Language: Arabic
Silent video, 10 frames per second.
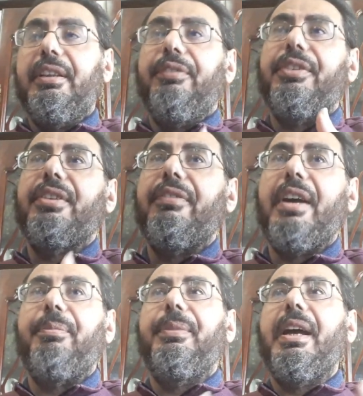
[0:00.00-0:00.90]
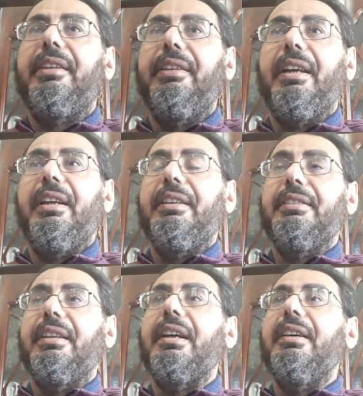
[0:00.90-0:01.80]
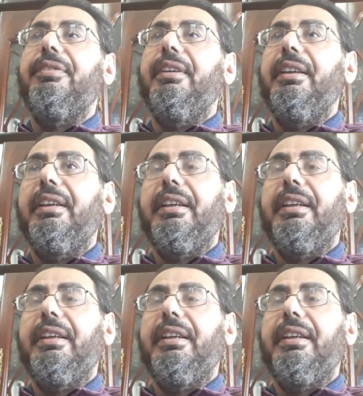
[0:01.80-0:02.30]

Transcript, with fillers: اللي في الصفحة بتاعتي على الثقافة إن